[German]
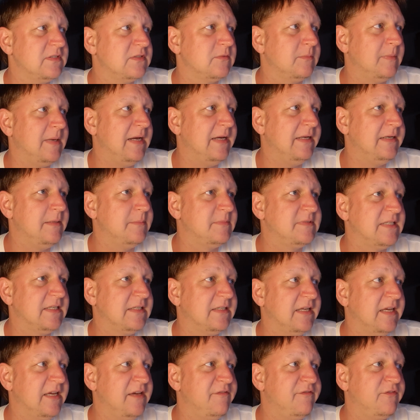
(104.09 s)
Zum einen im
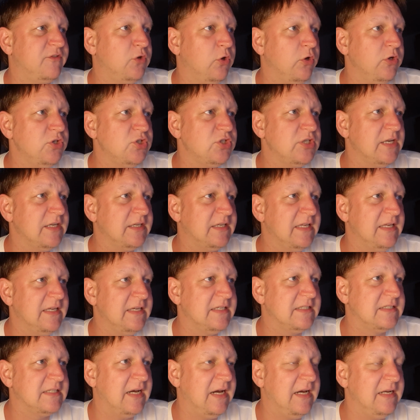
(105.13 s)
ZDF Deutschland gegen
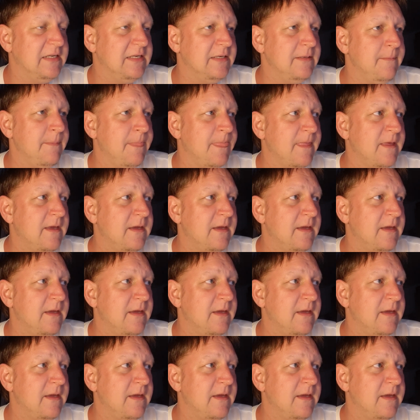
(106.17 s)
Italien